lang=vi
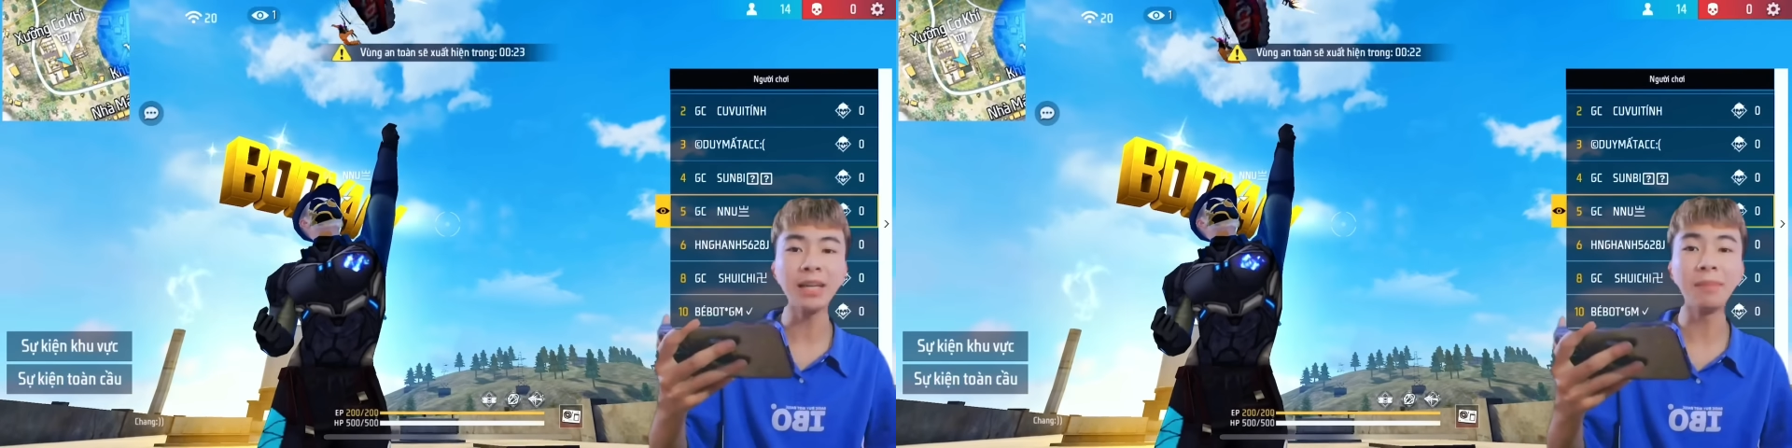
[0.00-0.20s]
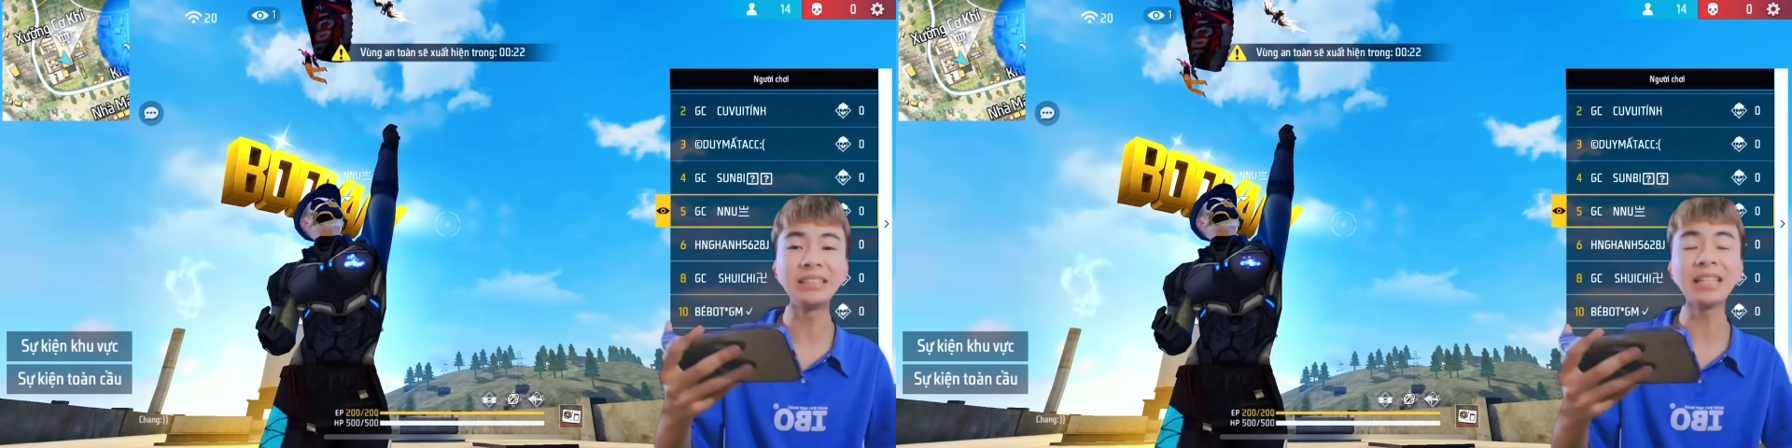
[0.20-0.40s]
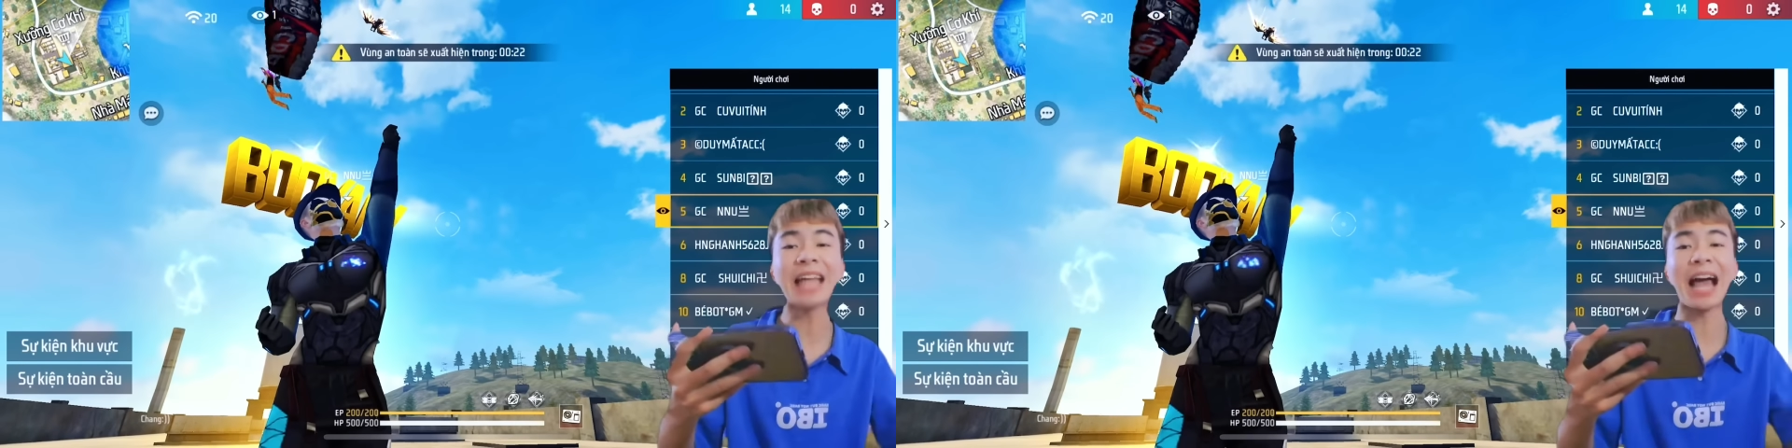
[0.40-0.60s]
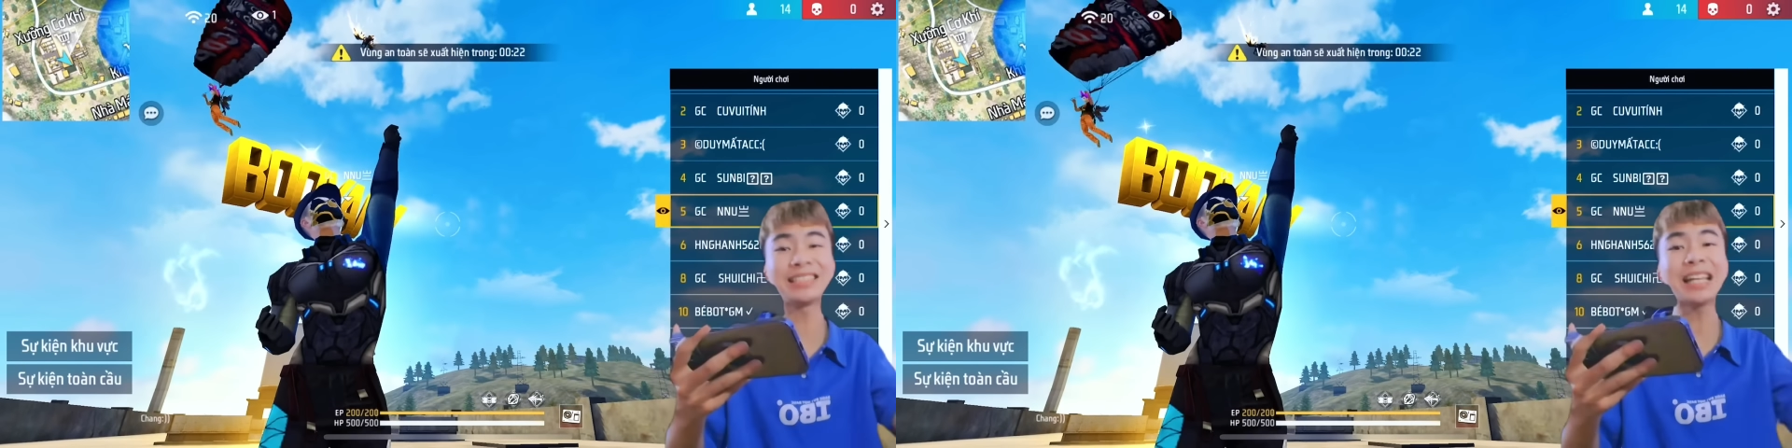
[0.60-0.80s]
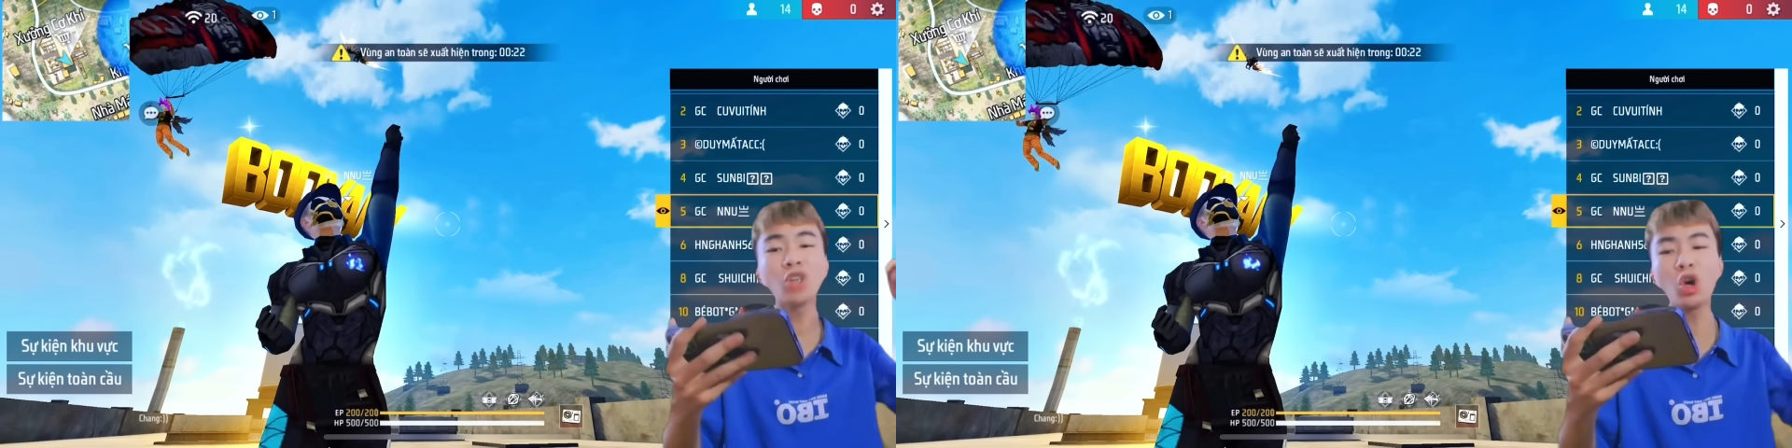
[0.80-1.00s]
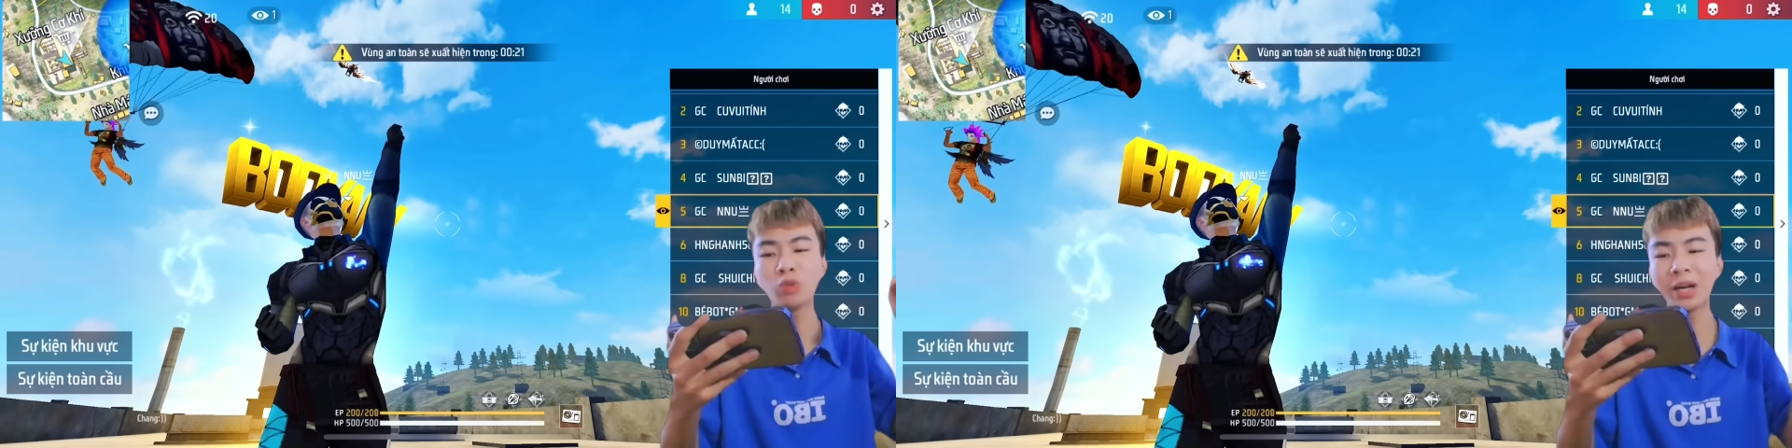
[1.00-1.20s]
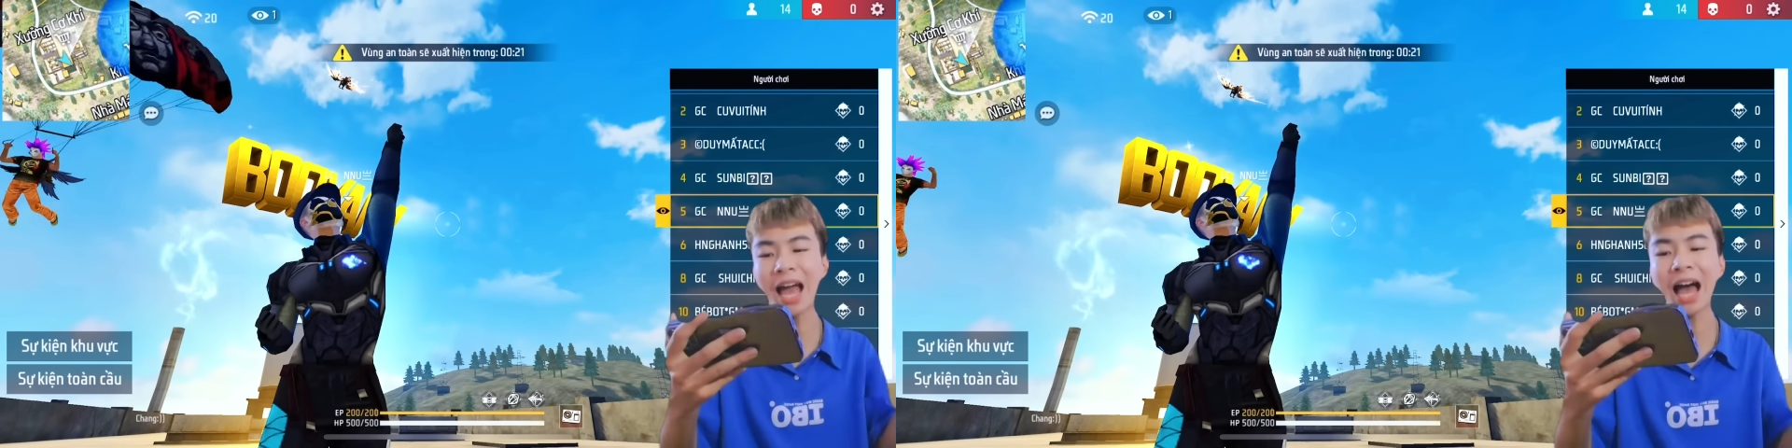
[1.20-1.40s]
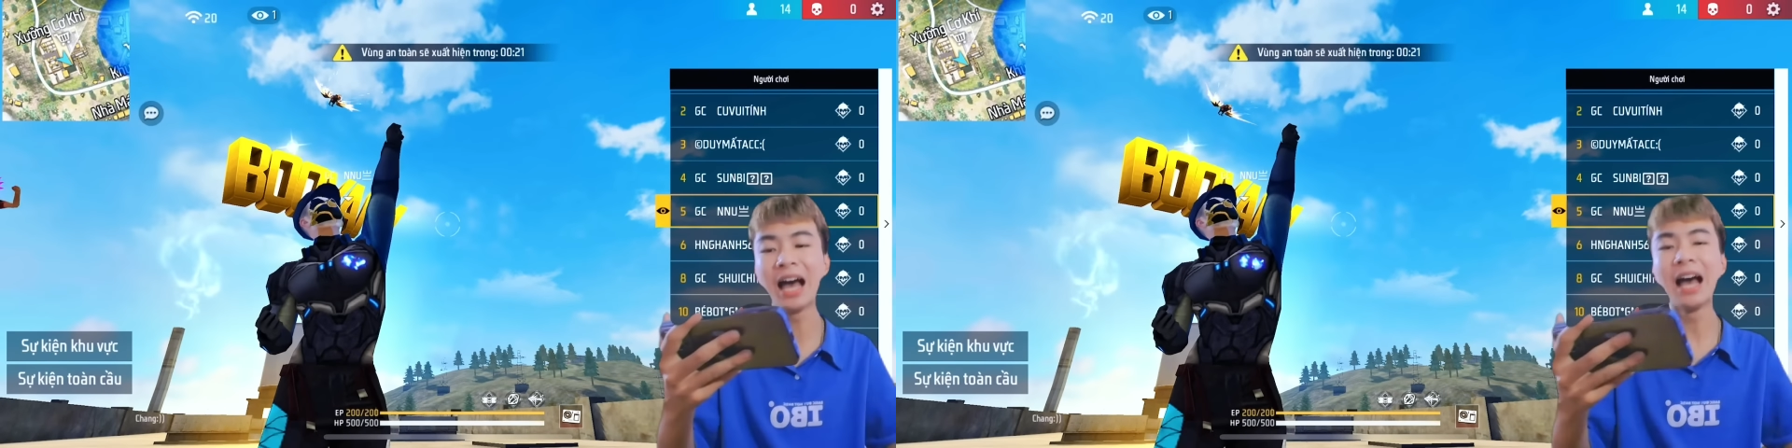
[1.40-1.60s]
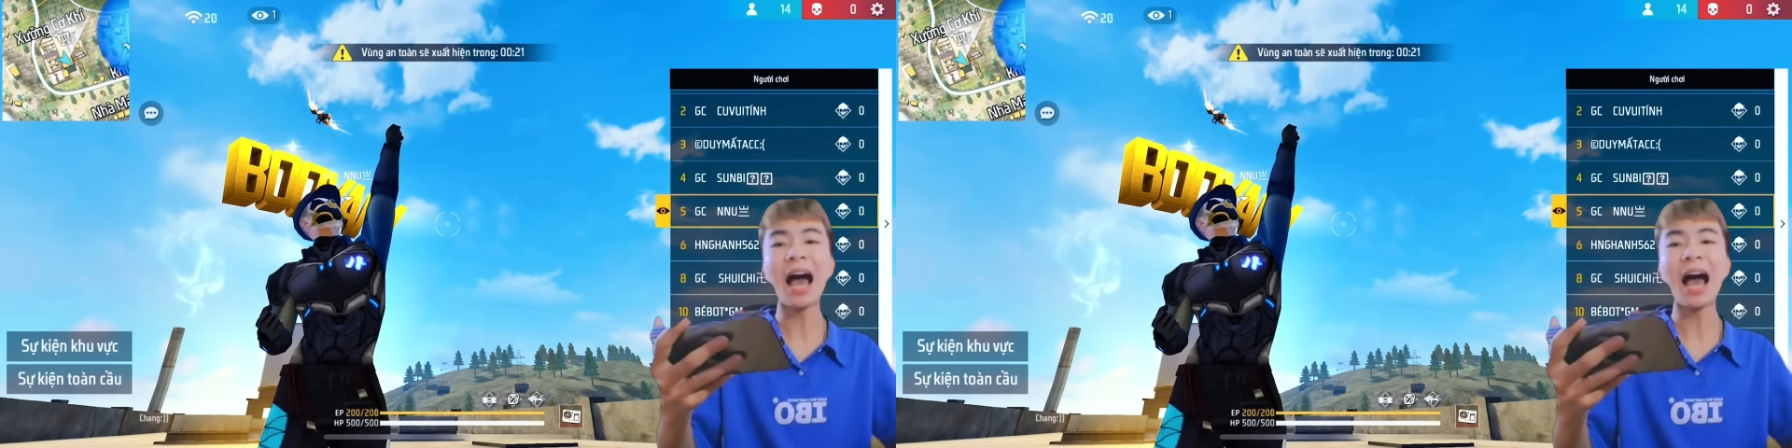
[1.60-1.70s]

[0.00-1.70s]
thì mình sẽ thả Z zone xuống nhá.